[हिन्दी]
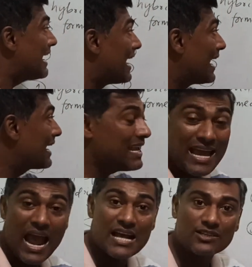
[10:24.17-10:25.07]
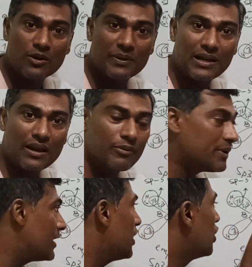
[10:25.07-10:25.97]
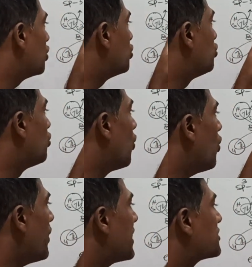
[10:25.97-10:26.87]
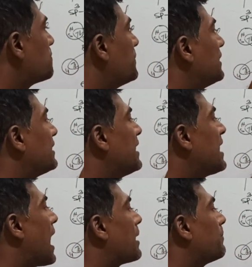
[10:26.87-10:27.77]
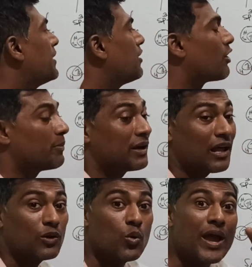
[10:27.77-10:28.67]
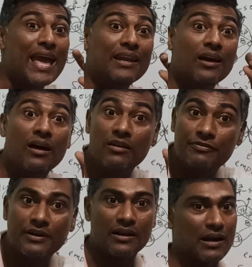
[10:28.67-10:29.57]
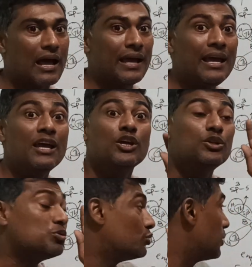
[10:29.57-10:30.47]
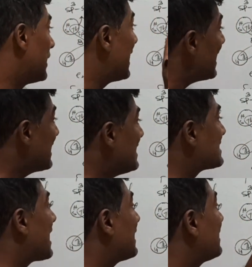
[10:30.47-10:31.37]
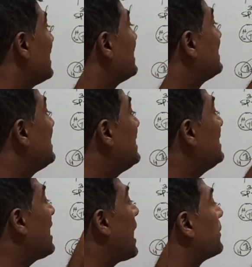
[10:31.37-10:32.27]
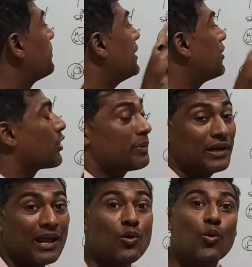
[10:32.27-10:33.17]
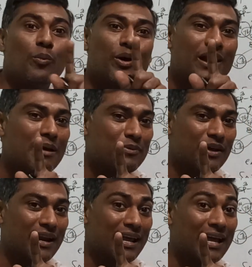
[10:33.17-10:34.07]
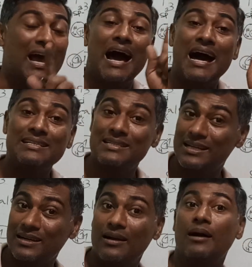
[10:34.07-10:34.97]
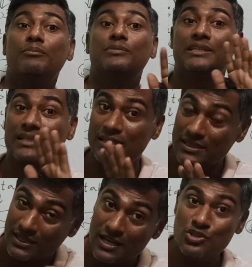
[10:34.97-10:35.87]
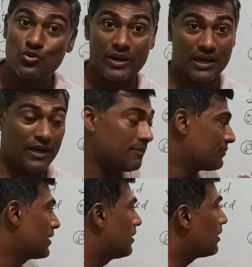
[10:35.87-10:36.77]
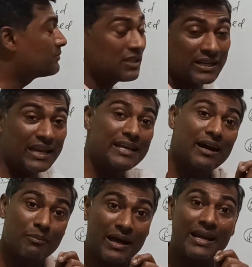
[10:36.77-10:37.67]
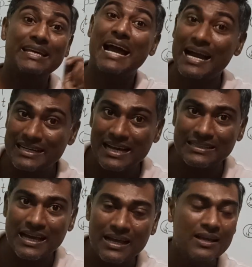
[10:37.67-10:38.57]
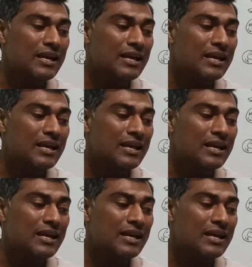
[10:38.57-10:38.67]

एक ही एस ऑर्बिटल अभी दो sp3 हाइब्रिड ऑर्बिटल को एनगल्फ कर रहा है एक ही साथ तीन हाइब्रिड ऑर्बिटल ओवरलैप कर रहे हैं आज तक हम डिस्कशन कर चुके हैं अब तक के लिए हमारा क्या आइडिया था